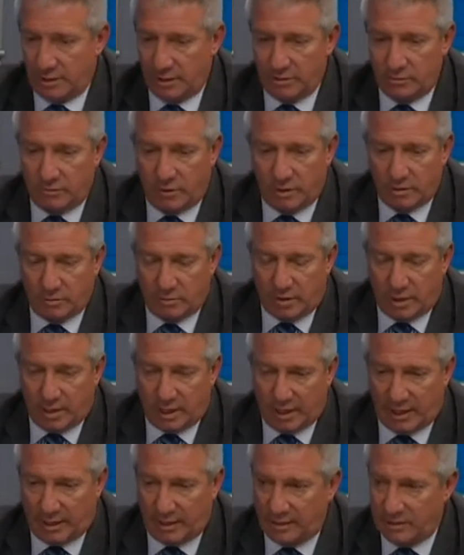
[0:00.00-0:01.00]
en cuanto
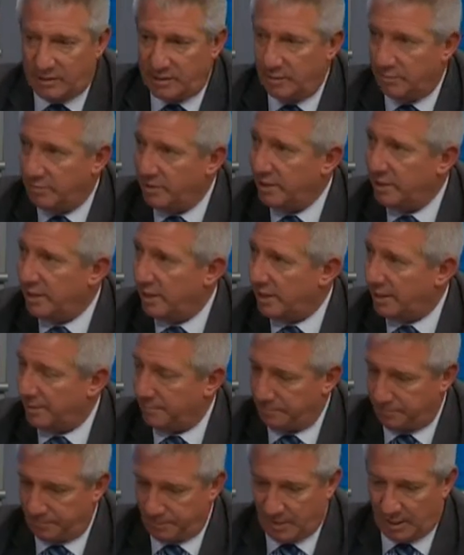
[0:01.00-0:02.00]
a disciplina
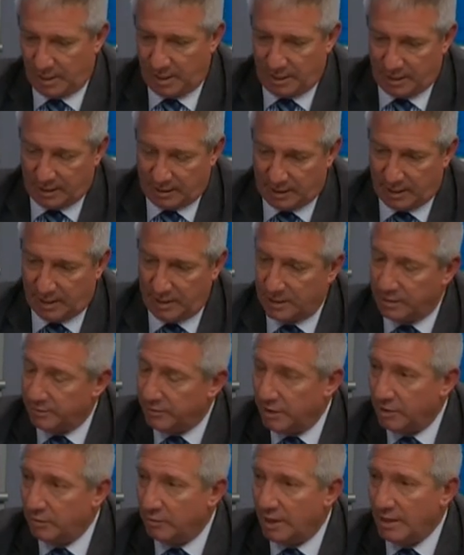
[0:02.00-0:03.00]
este,
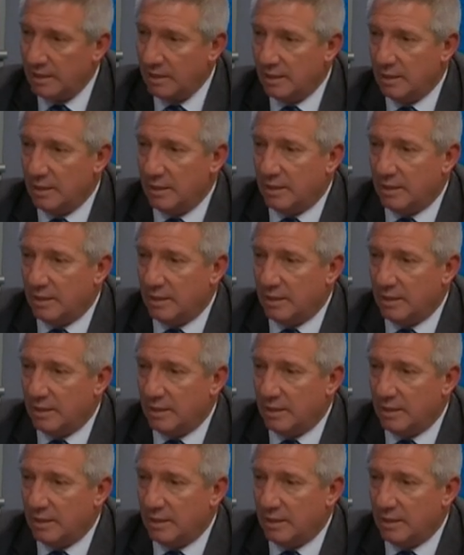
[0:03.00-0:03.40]
individual,